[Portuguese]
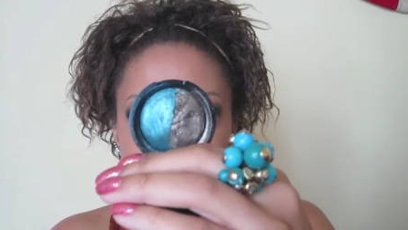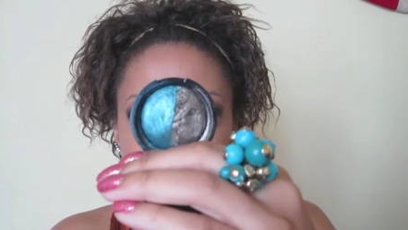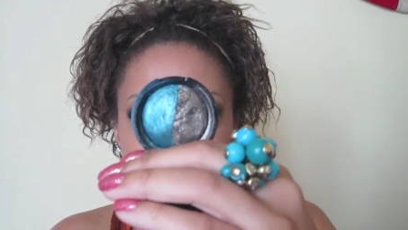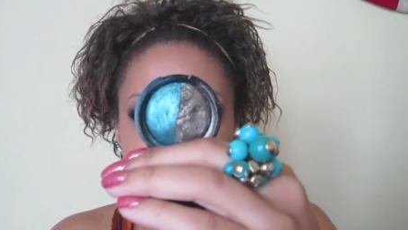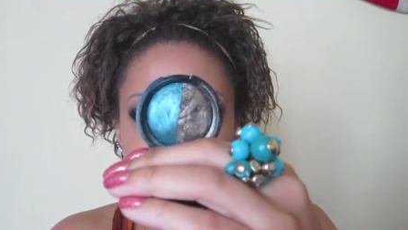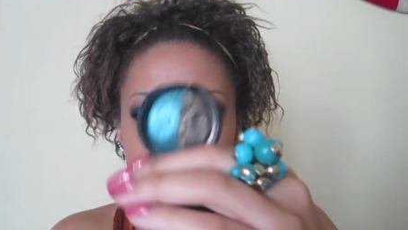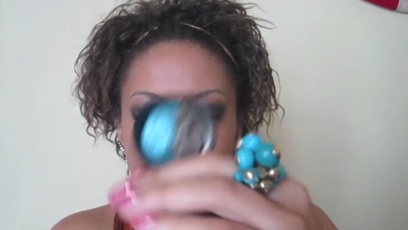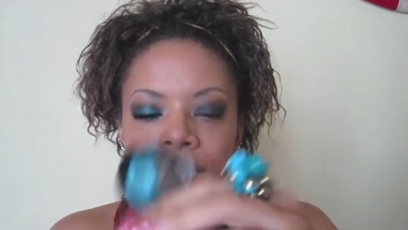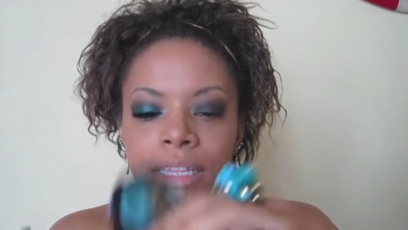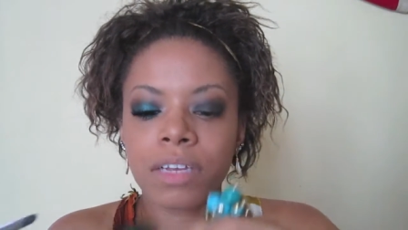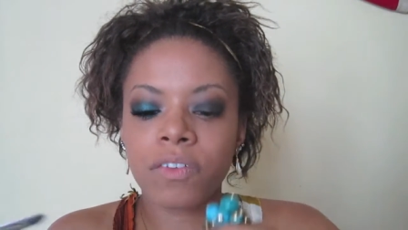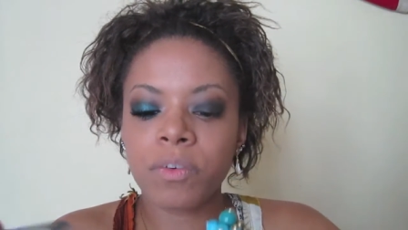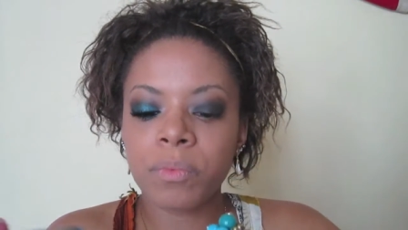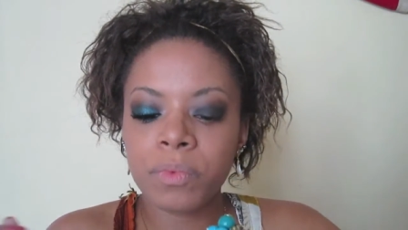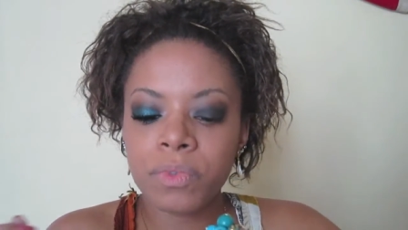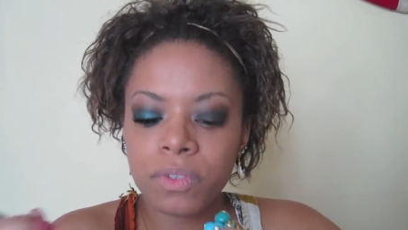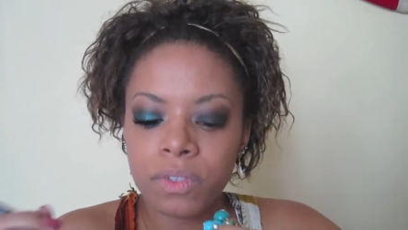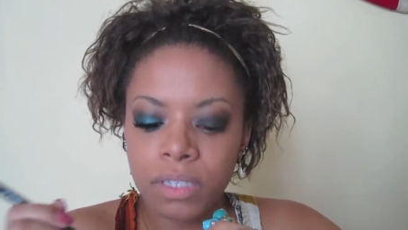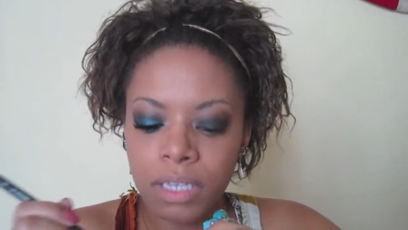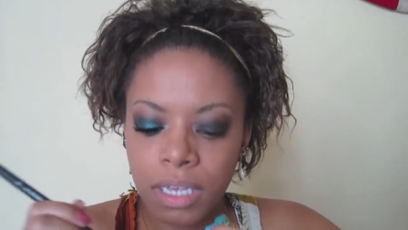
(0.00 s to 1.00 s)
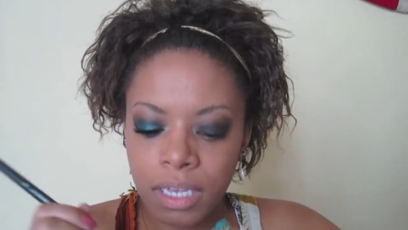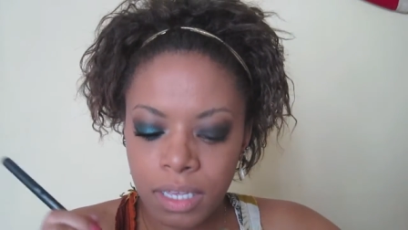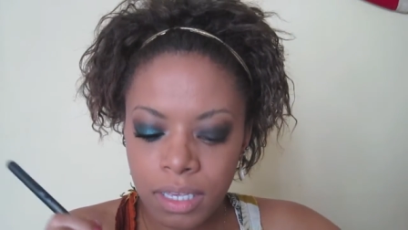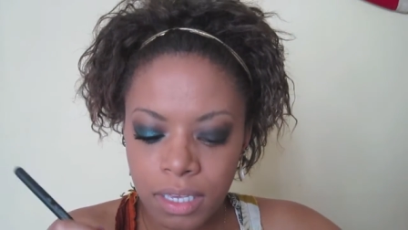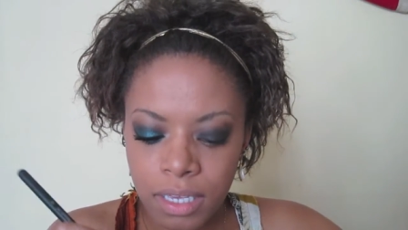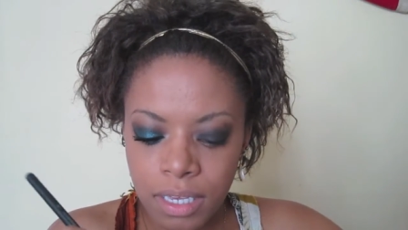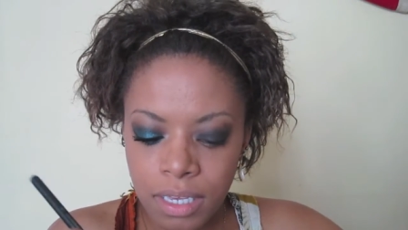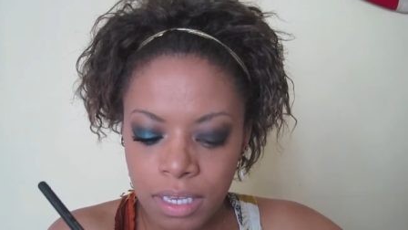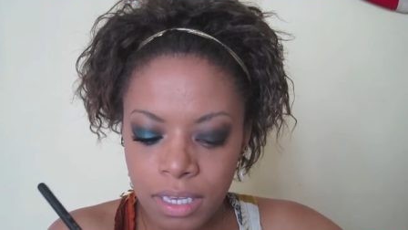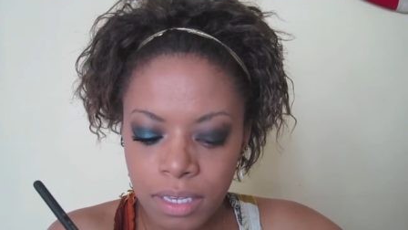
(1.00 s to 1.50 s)
tá? Então vamos usar
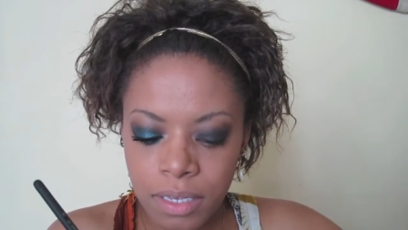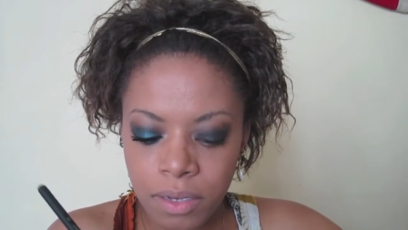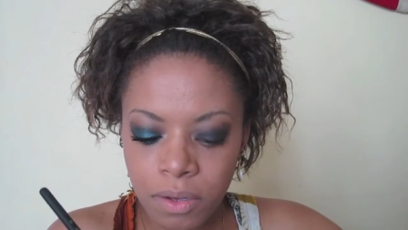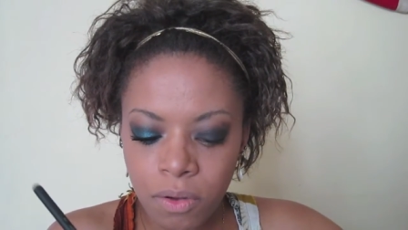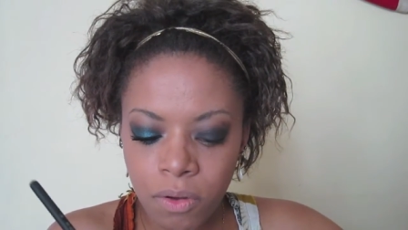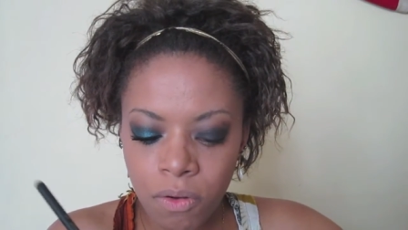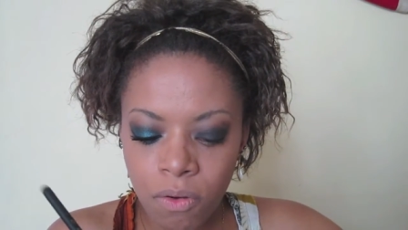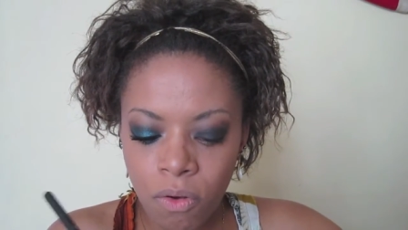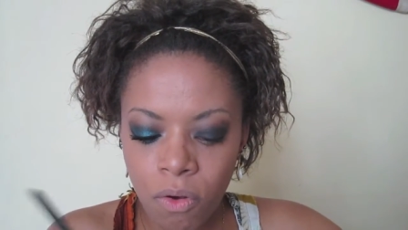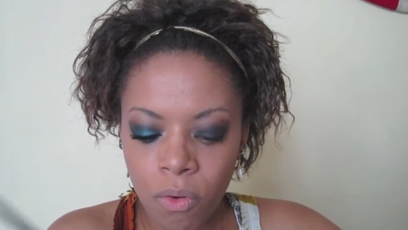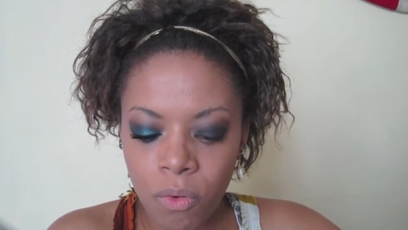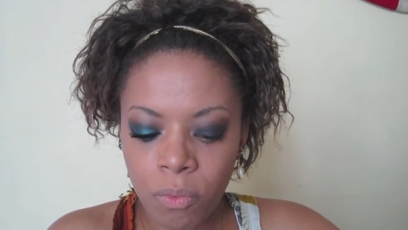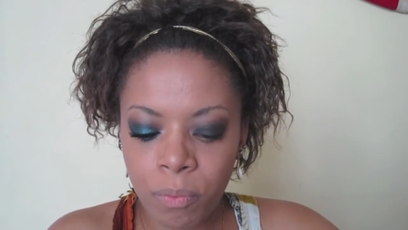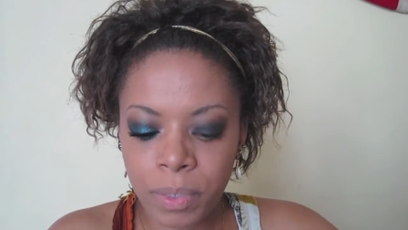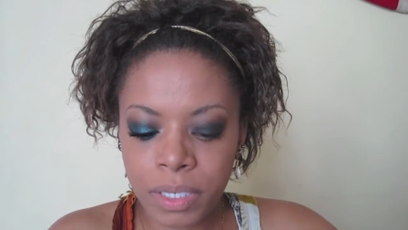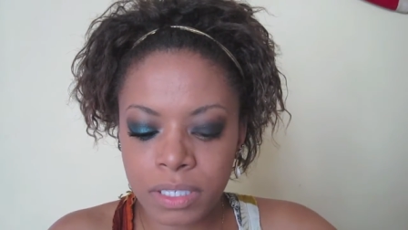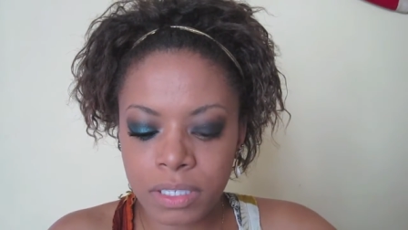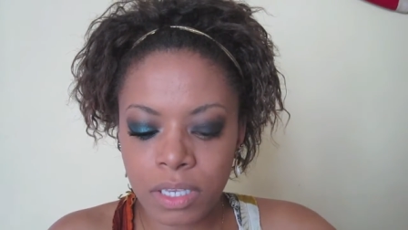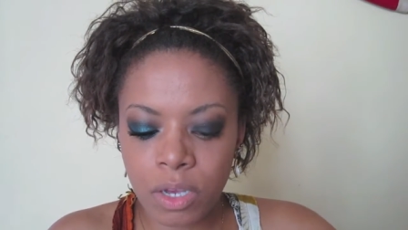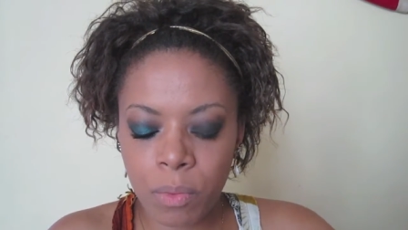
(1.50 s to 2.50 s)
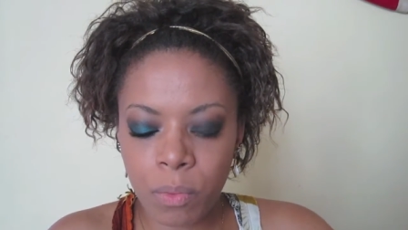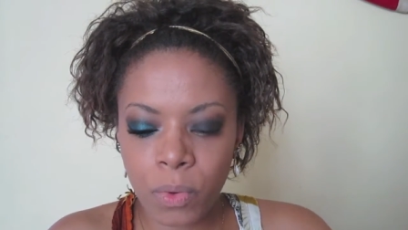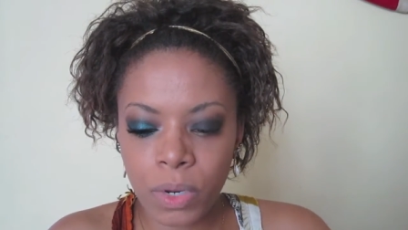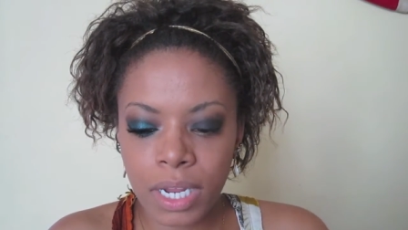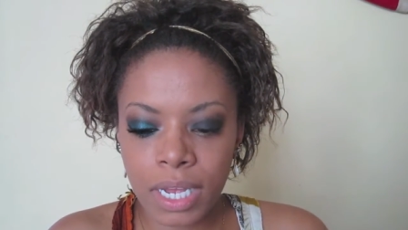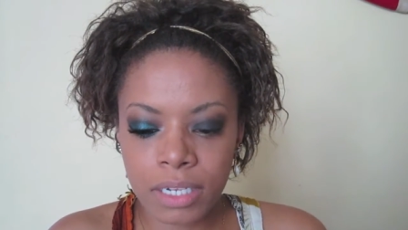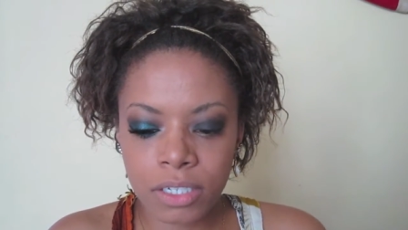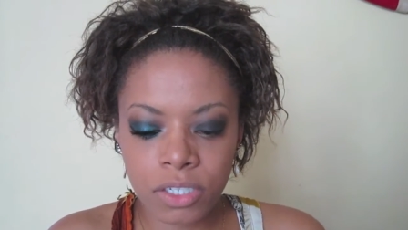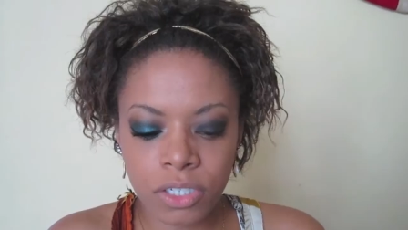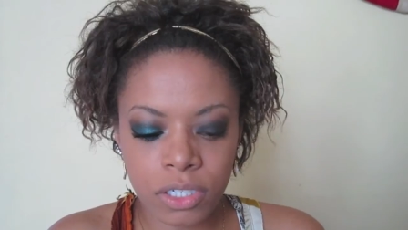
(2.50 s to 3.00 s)
aqui com o pincel
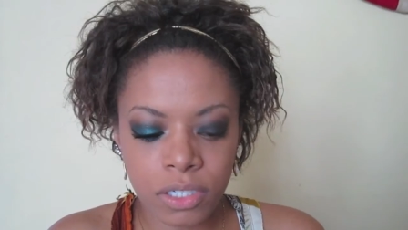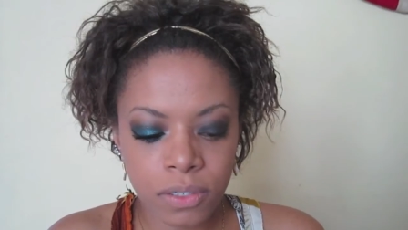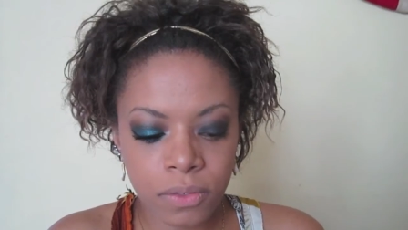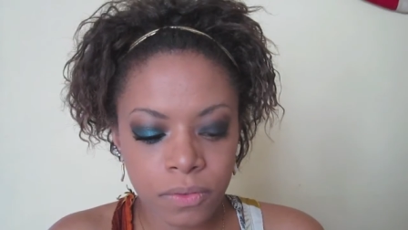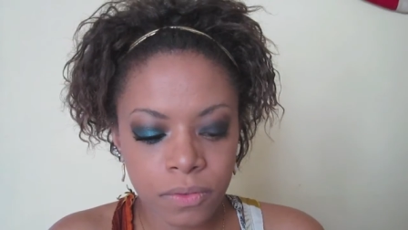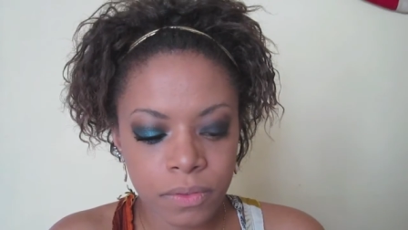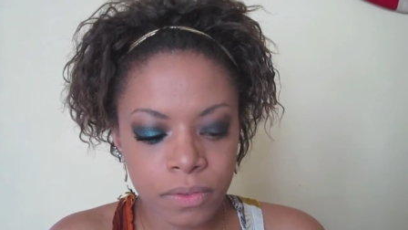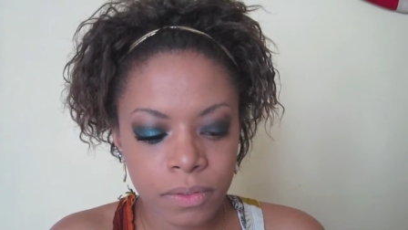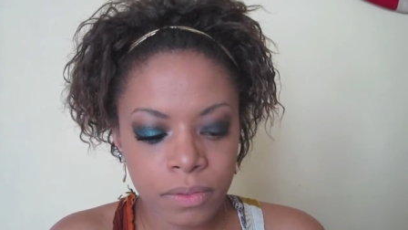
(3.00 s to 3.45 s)
molhadinho